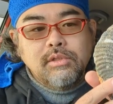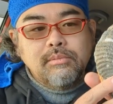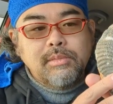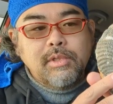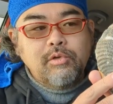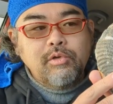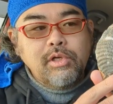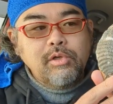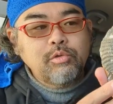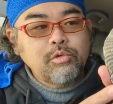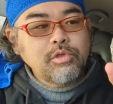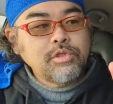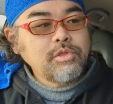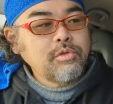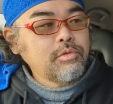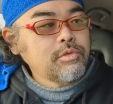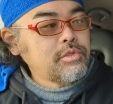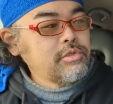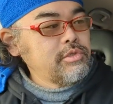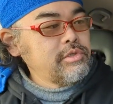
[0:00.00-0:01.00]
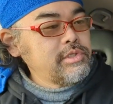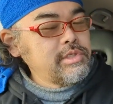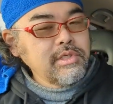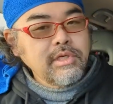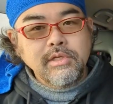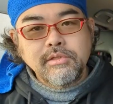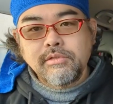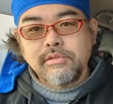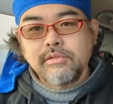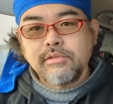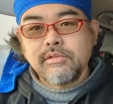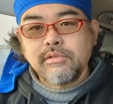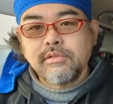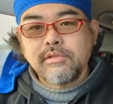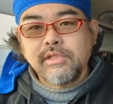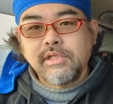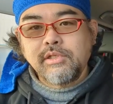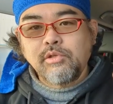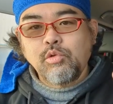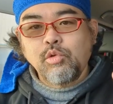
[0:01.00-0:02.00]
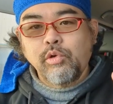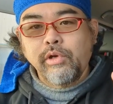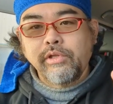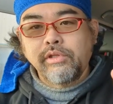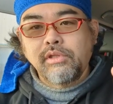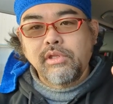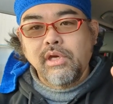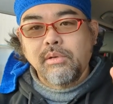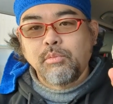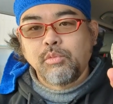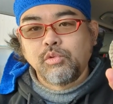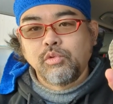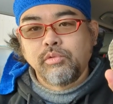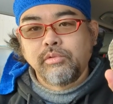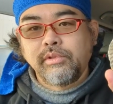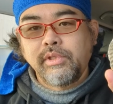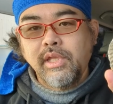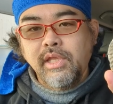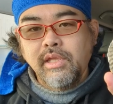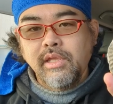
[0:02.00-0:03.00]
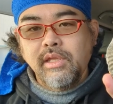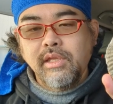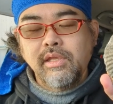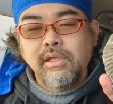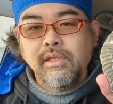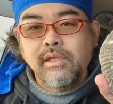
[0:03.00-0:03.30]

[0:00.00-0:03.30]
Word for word: まあ、これは今年の11月に取れたもので、